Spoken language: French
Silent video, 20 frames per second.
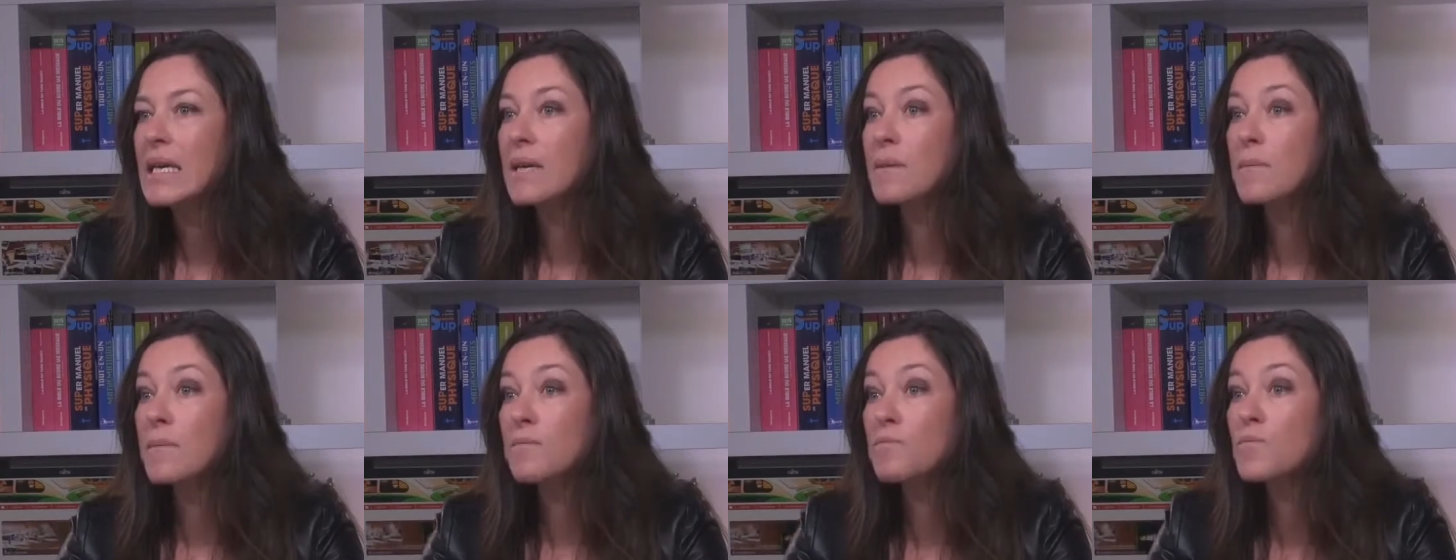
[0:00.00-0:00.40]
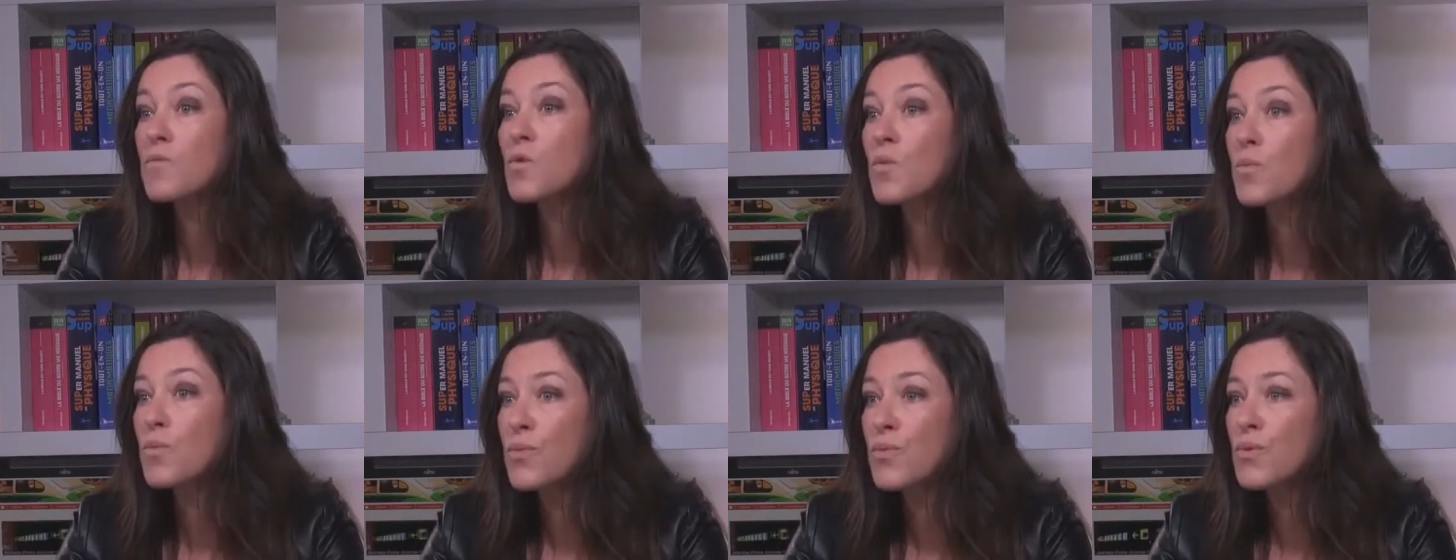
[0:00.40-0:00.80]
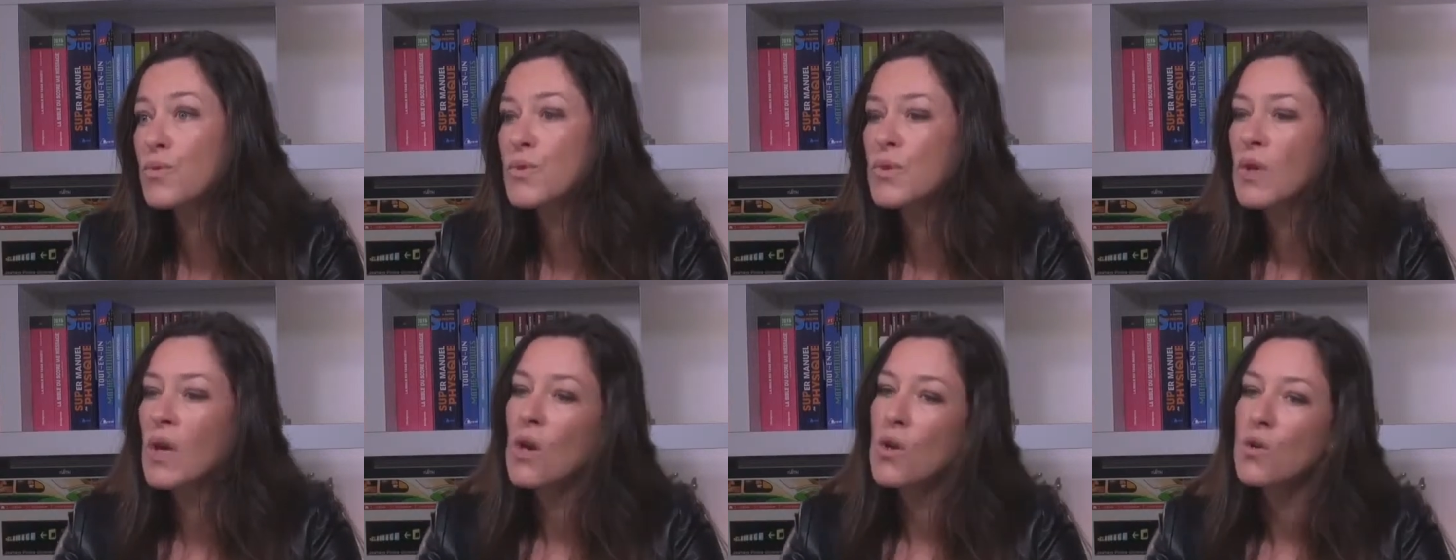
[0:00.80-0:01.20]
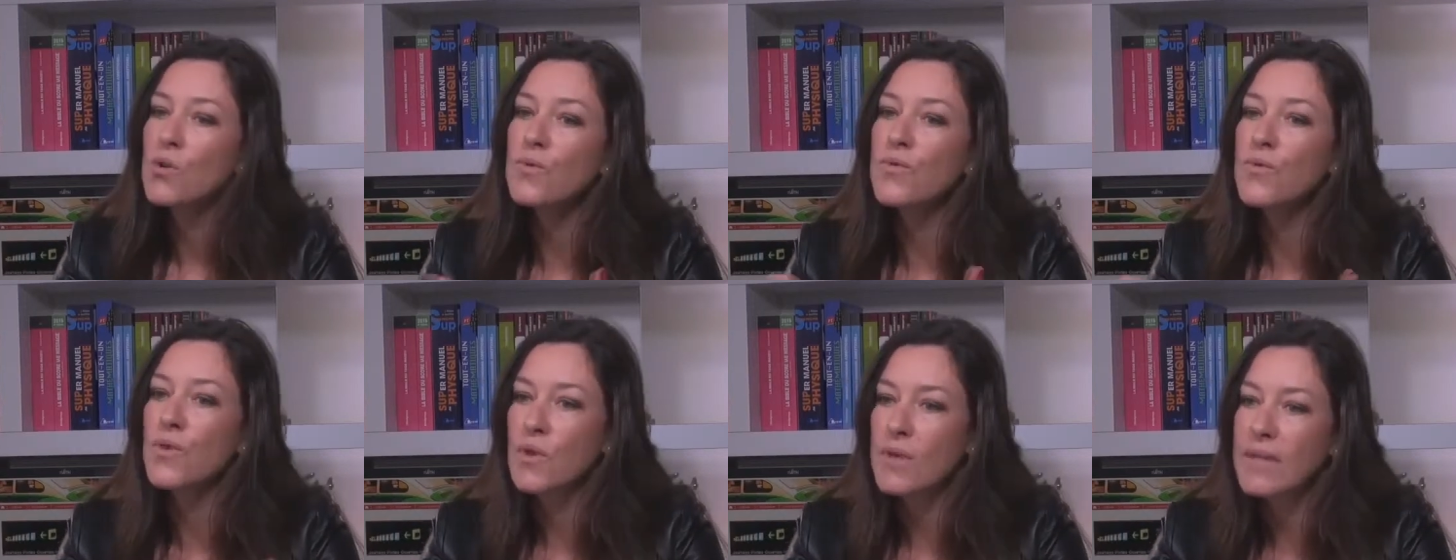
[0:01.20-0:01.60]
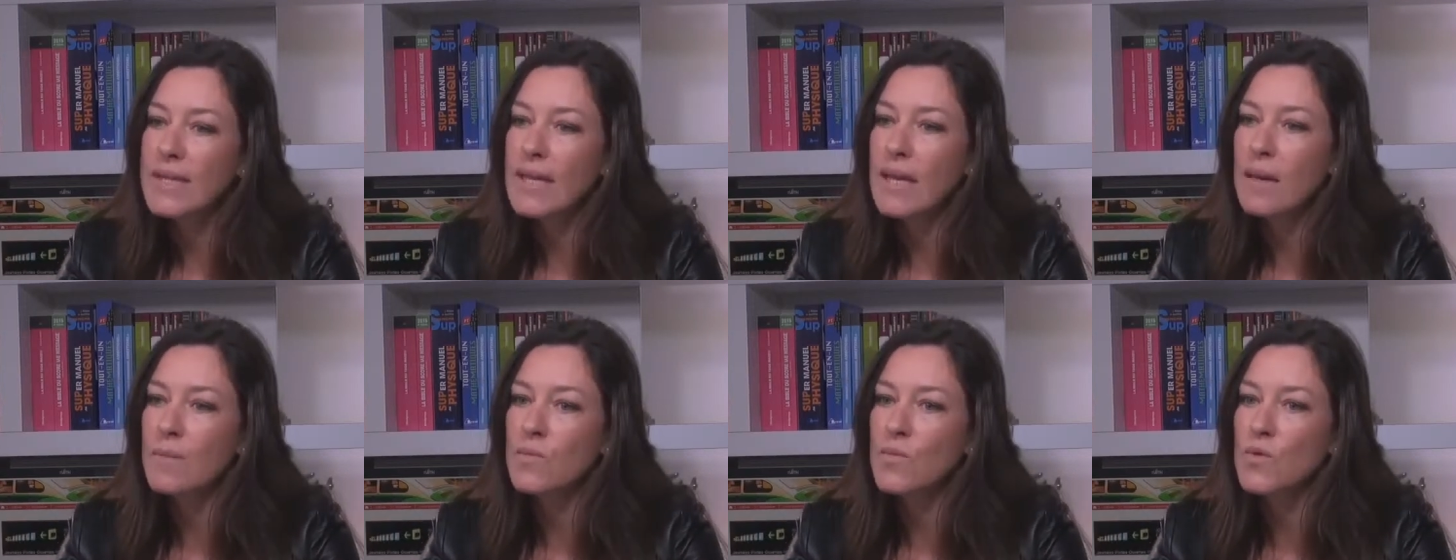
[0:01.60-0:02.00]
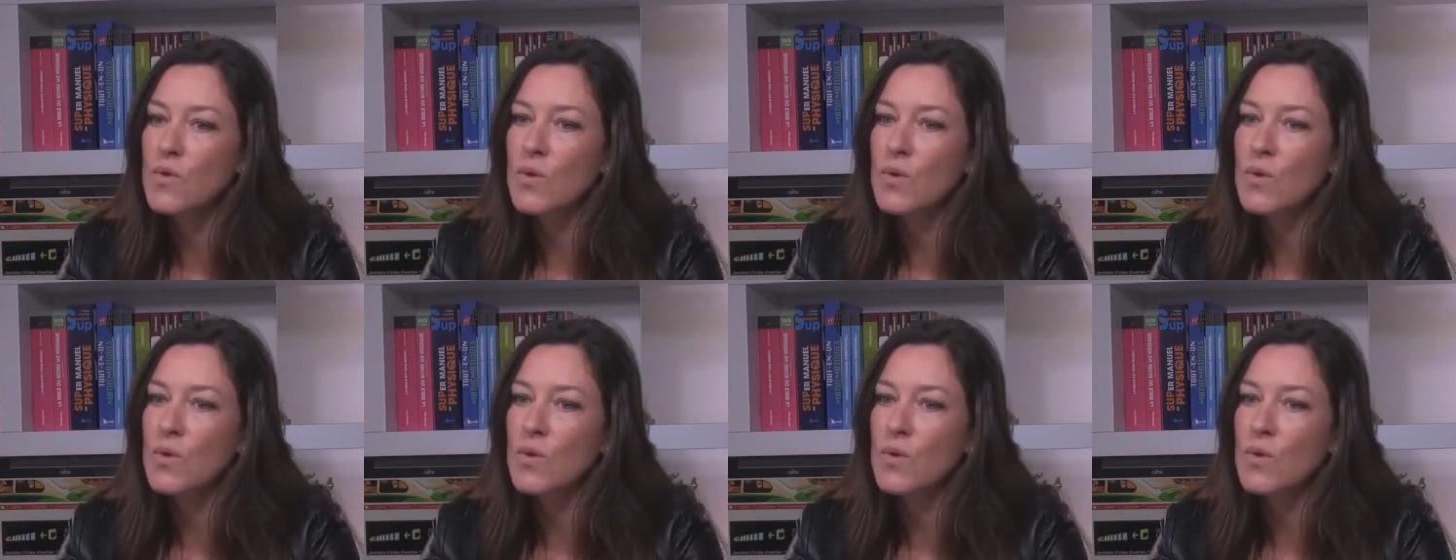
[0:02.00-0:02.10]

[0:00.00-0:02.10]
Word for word: Et de plus, je trouve qu'en termes